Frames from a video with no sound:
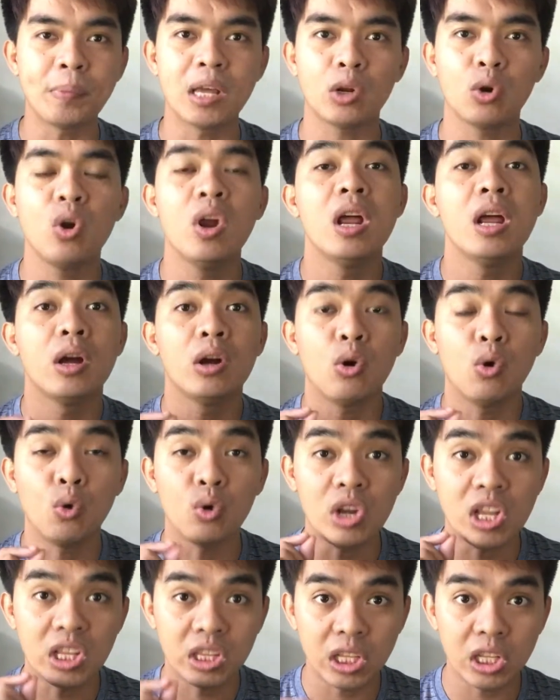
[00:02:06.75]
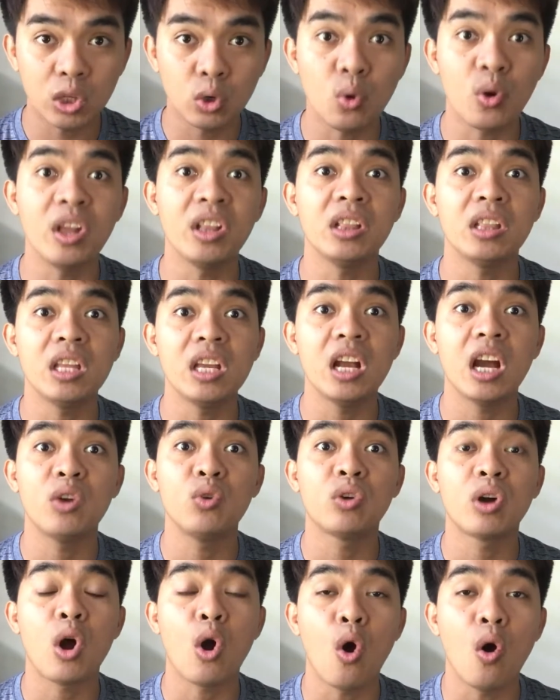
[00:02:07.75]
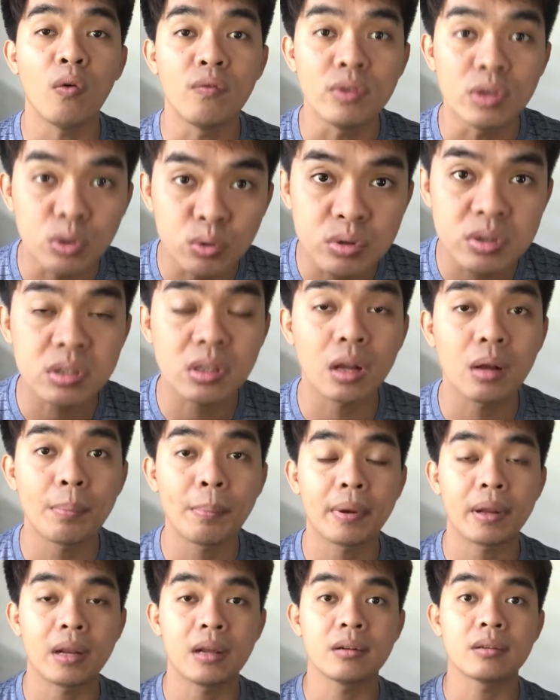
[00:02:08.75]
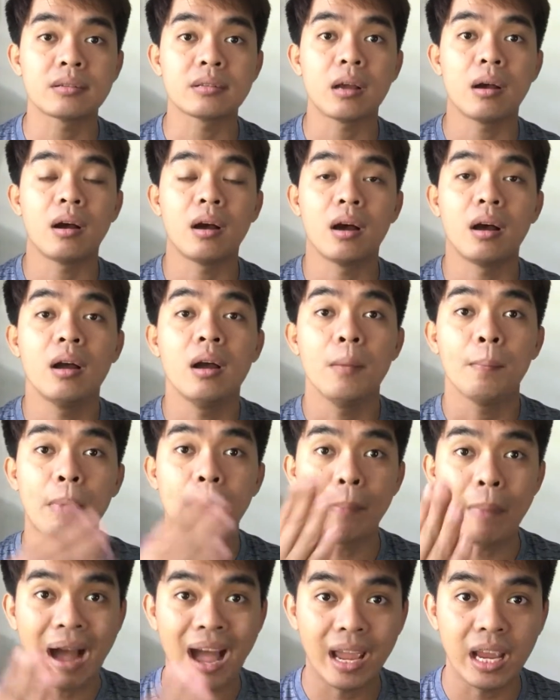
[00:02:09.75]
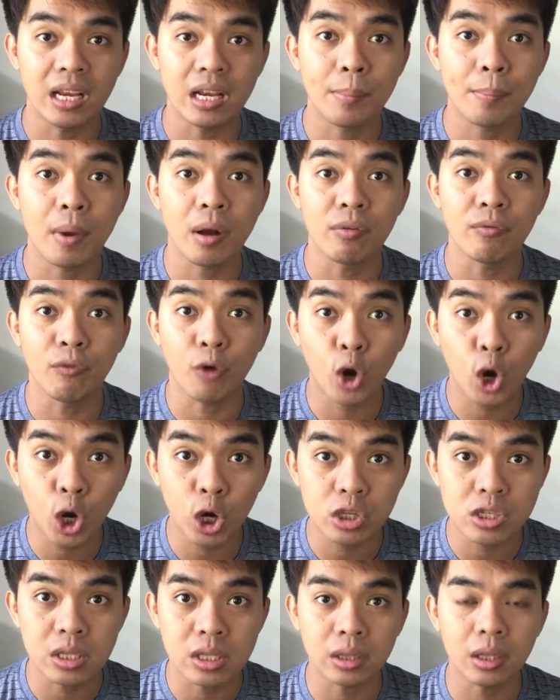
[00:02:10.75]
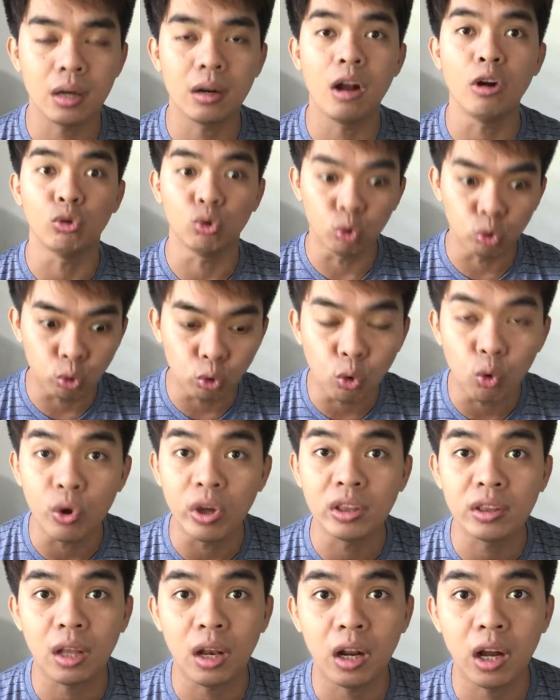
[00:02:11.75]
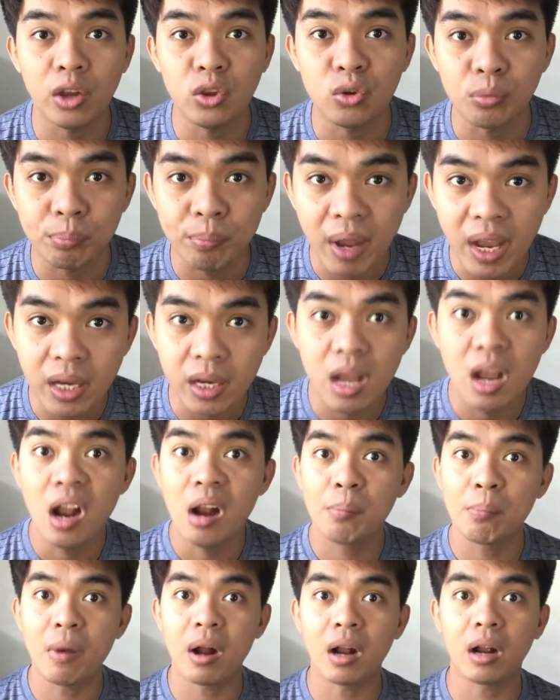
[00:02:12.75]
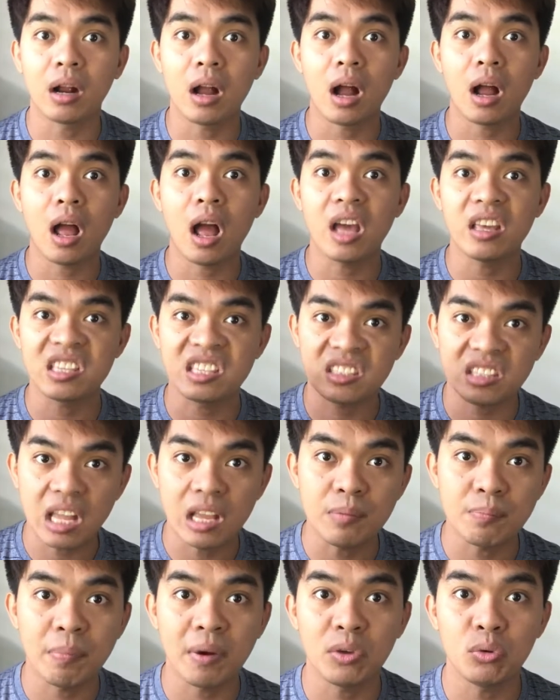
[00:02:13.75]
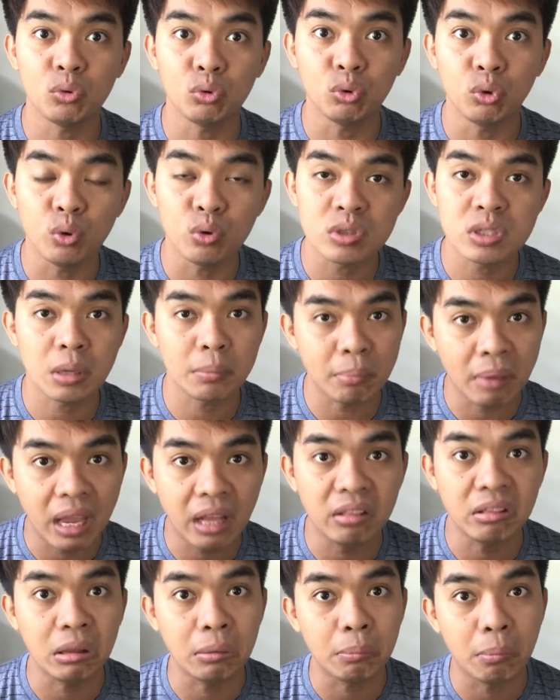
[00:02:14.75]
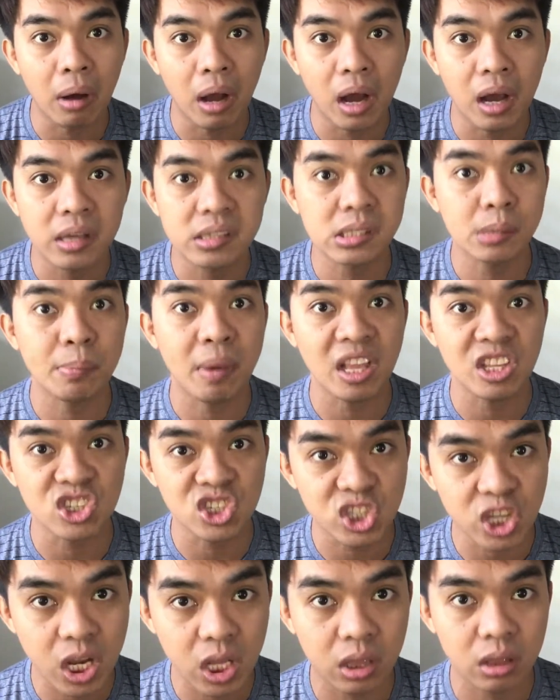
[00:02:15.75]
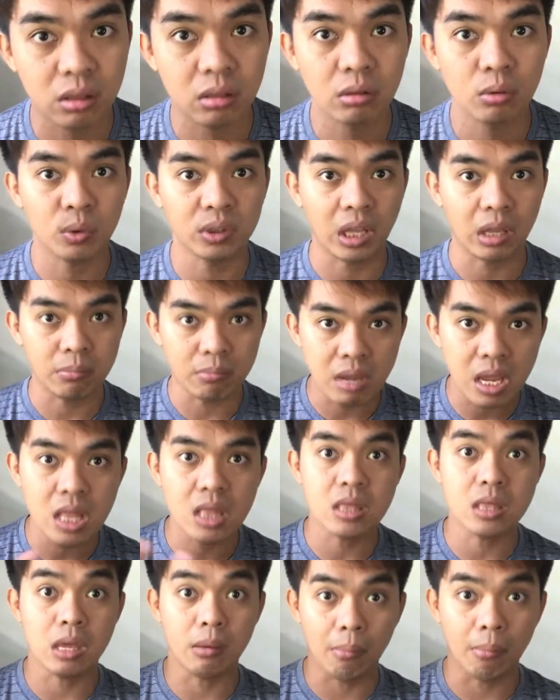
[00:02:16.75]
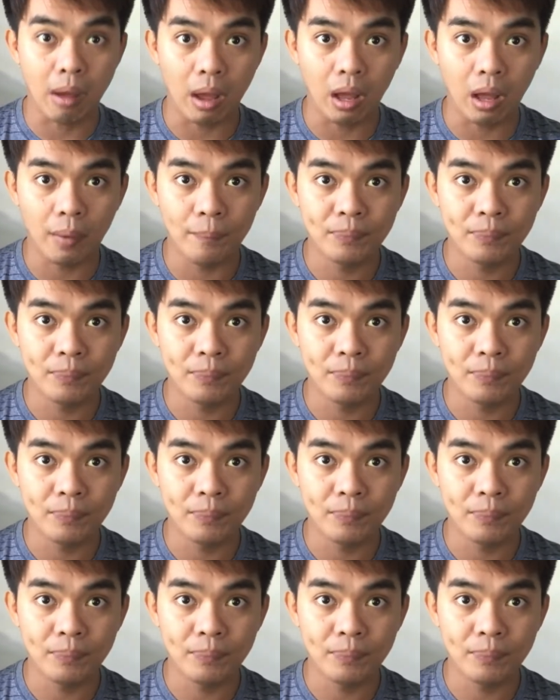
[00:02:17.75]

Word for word: Pero, uulitin ko, hindi ganun ka-obvious na parang sa babae na pag virgin, talagang duduguin talaga yung bed. Magkaka-stain pa yung dugo sa bed, di ba? Sa bed sheet. What I mean, di ba?